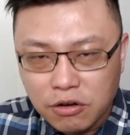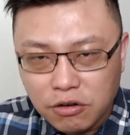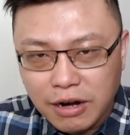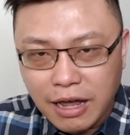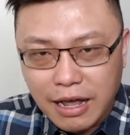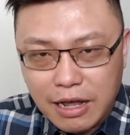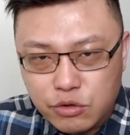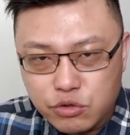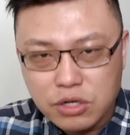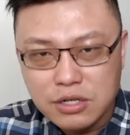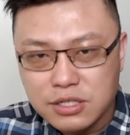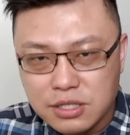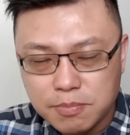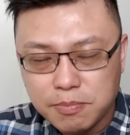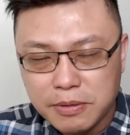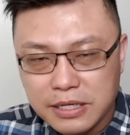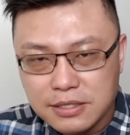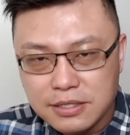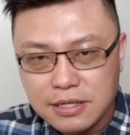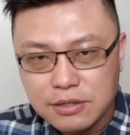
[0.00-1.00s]
能够让
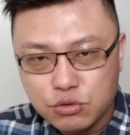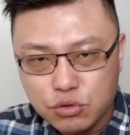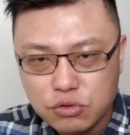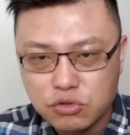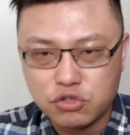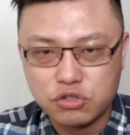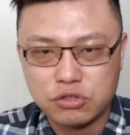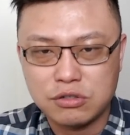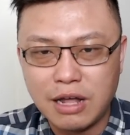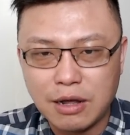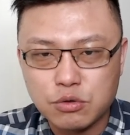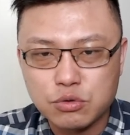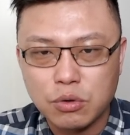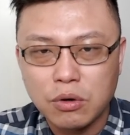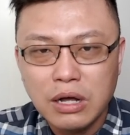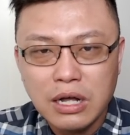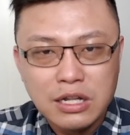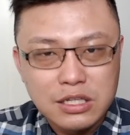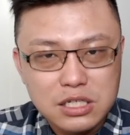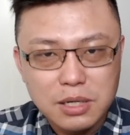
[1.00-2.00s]
HSBC 去知道
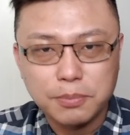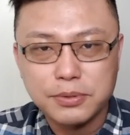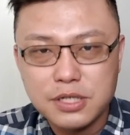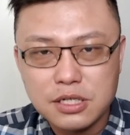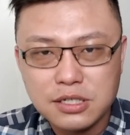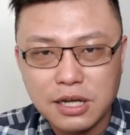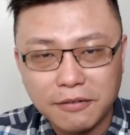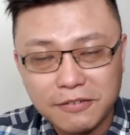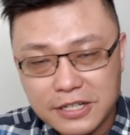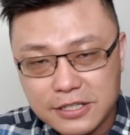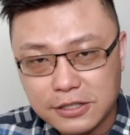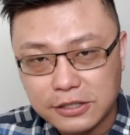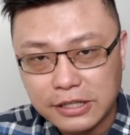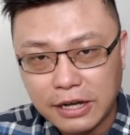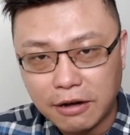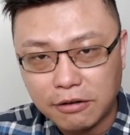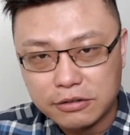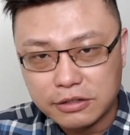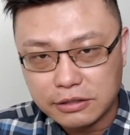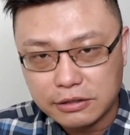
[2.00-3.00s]
说这不是消费者
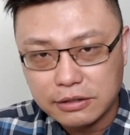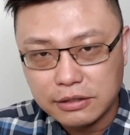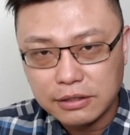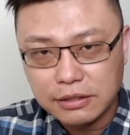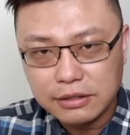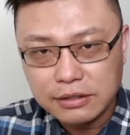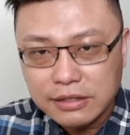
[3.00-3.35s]
要的，